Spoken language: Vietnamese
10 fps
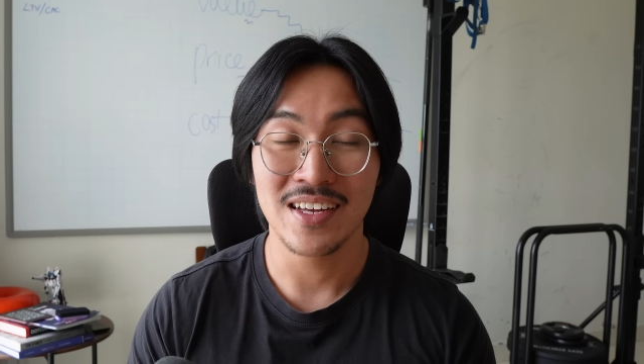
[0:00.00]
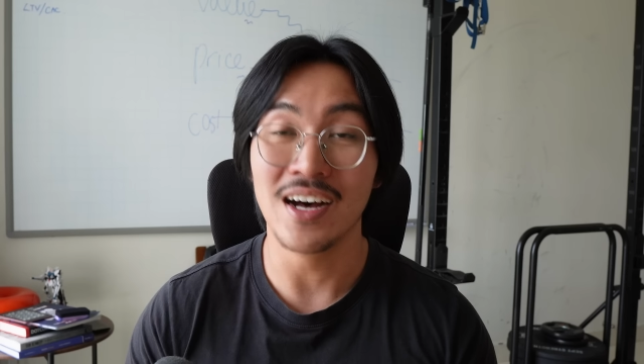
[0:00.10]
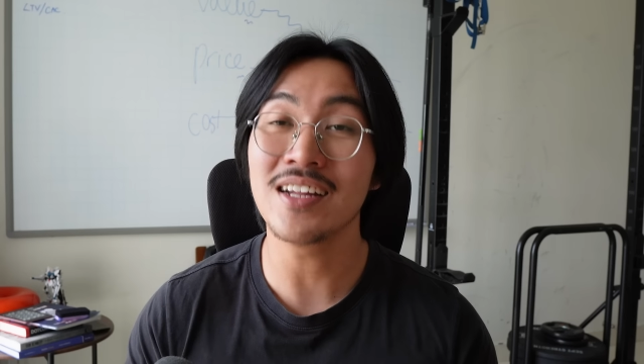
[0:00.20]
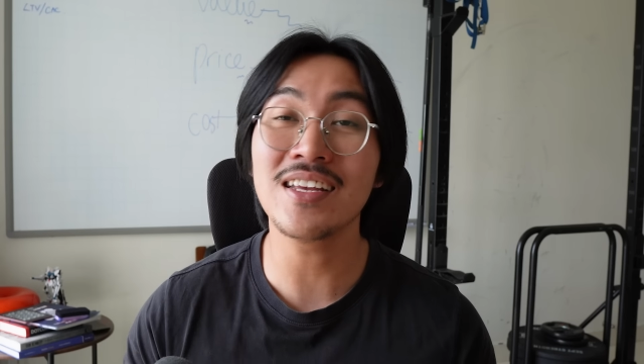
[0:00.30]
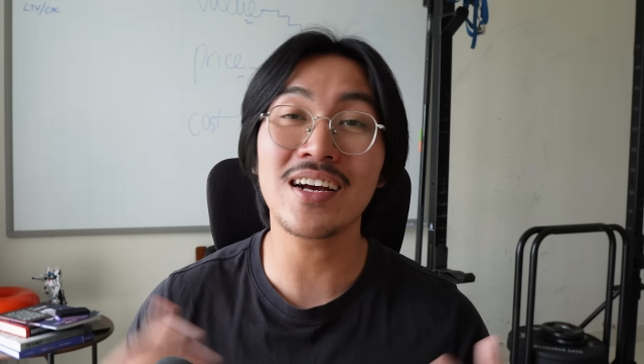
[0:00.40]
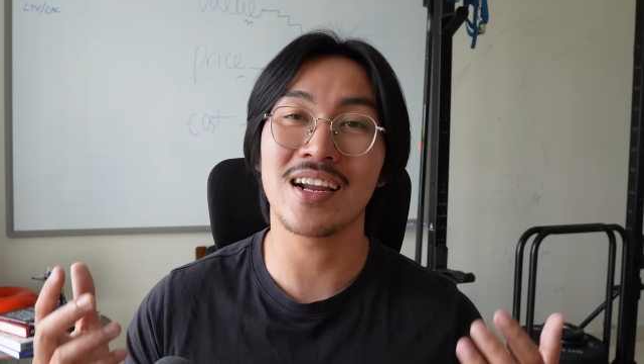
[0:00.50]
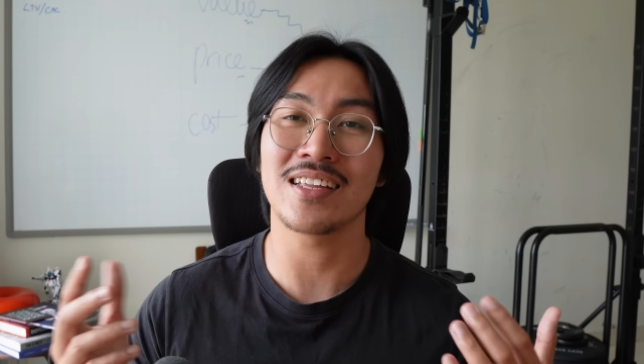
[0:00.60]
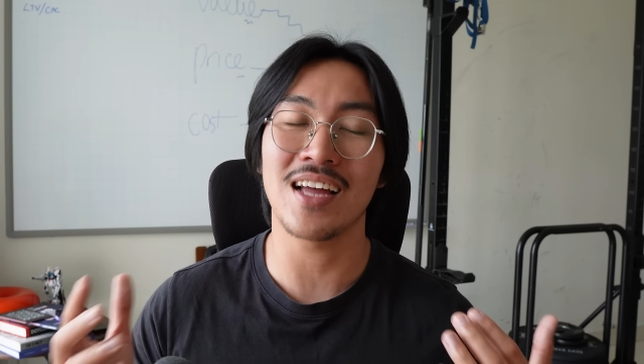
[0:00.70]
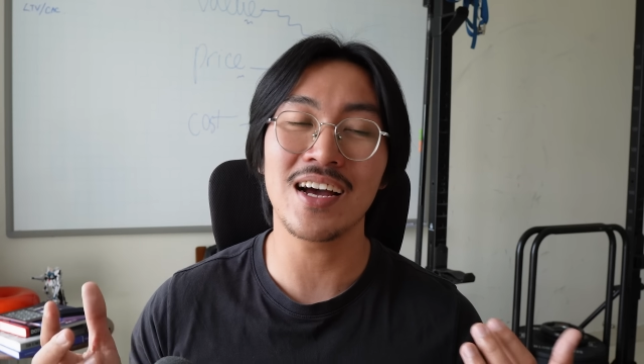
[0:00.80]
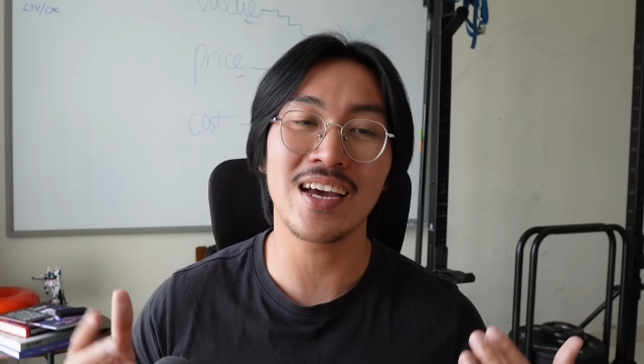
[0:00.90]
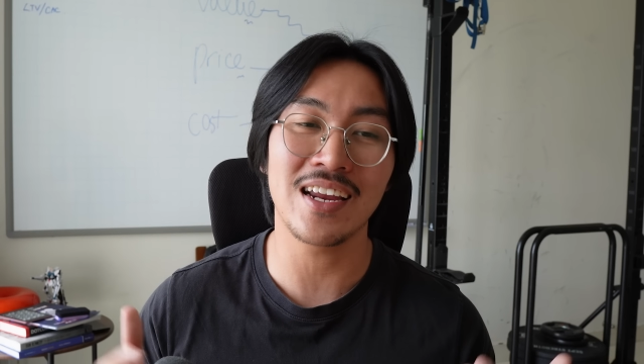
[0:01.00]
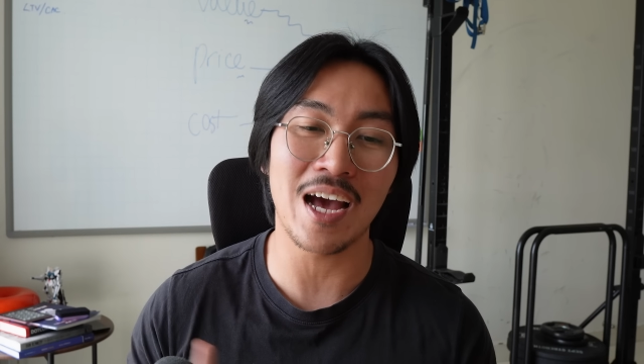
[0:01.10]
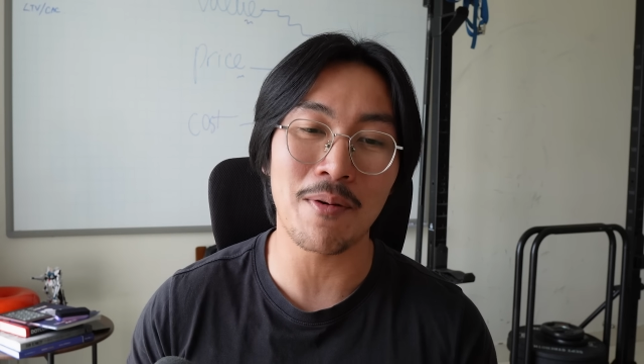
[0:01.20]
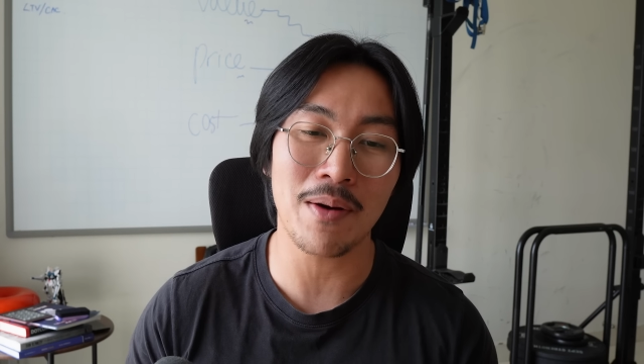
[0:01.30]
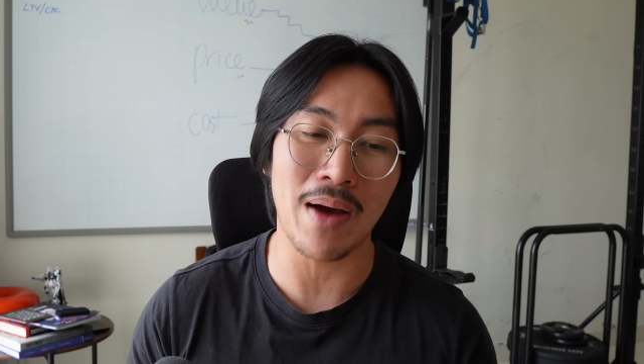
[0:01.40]
Ít nhất là tới khi
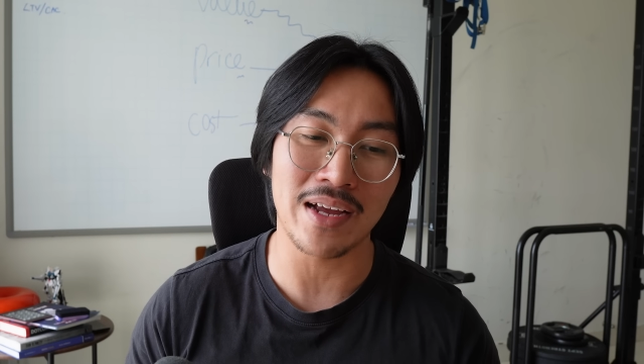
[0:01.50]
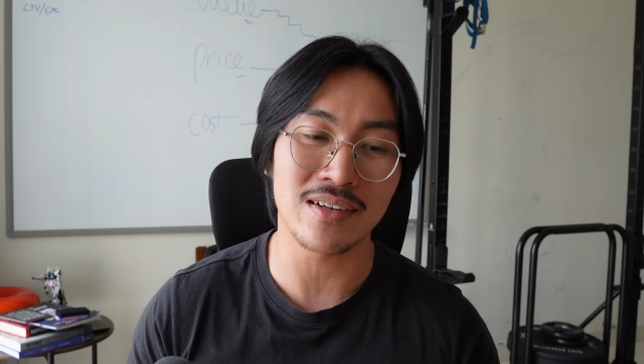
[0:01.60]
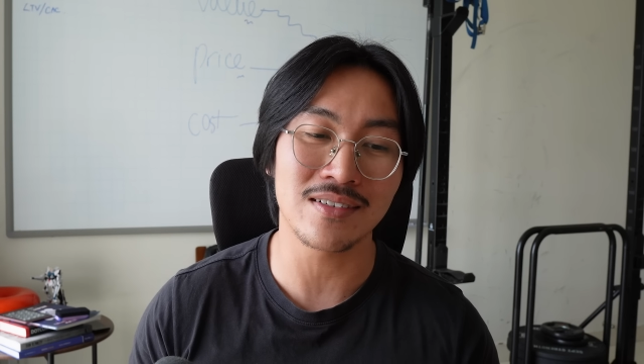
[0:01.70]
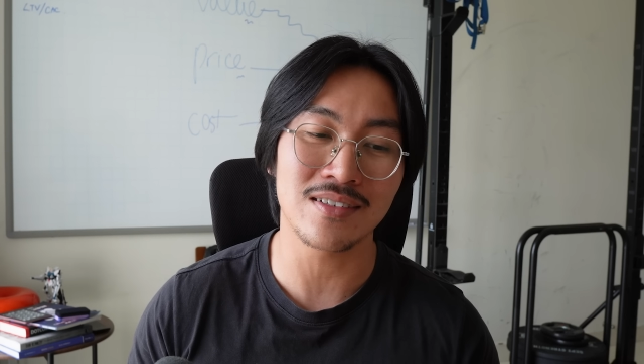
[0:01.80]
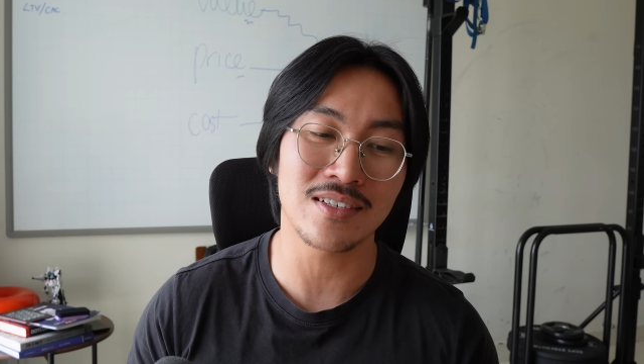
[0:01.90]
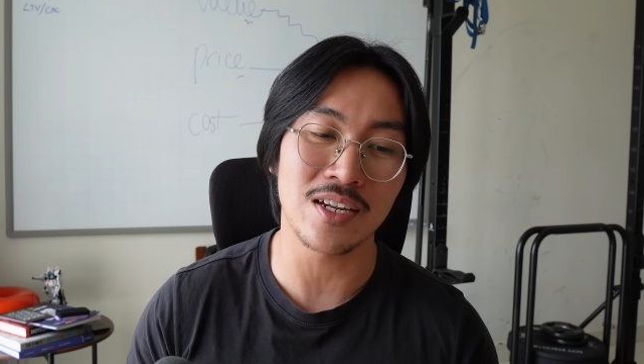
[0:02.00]
nào mà các bạn